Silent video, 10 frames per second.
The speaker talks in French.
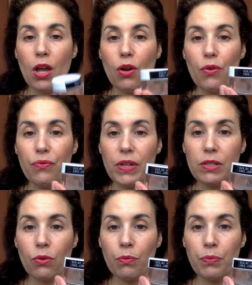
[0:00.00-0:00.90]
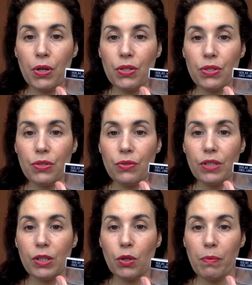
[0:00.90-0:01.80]
Le face compost
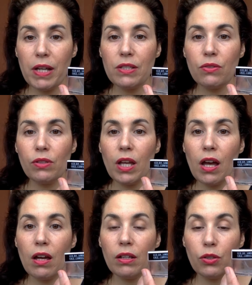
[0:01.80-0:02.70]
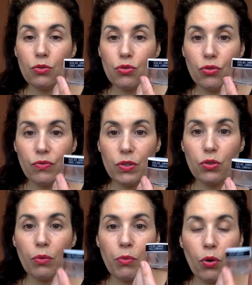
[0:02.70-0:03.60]
d'Eco by que je vais
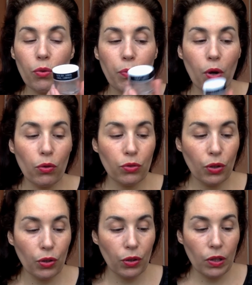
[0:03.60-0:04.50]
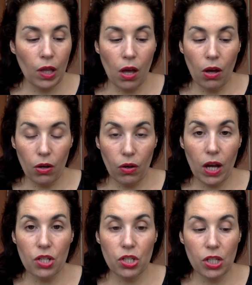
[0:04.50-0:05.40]
sûrement reprendre, euh,
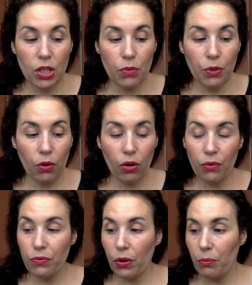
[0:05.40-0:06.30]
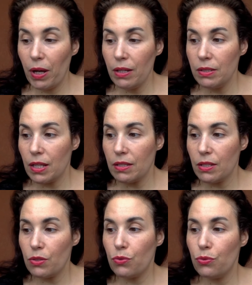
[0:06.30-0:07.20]
acheter lui en grand format, ça
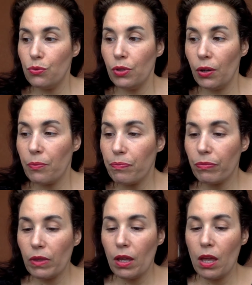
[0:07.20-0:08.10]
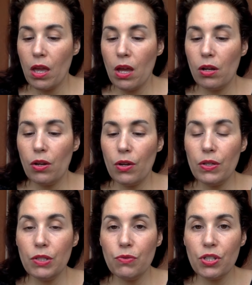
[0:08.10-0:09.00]
c'est sûr.
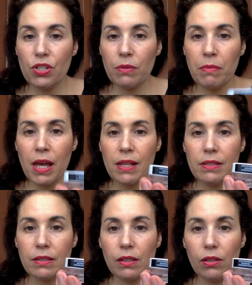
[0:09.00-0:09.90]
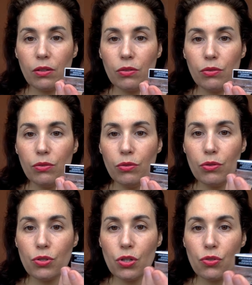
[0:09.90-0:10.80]
Le Hydration masque
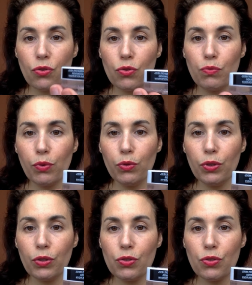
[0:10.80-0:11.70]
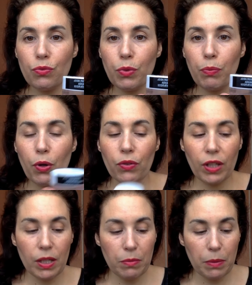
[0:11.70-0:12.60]
de Josh Rosebrook que je me
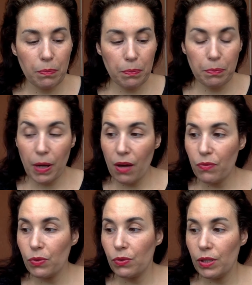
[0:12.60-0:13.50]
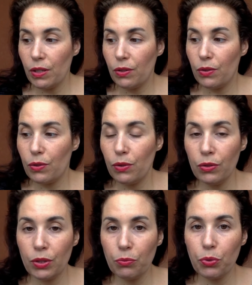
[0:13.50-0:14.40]
prendrai mais pas avant
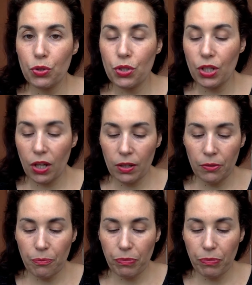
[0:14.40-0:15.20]
l'automne prochain.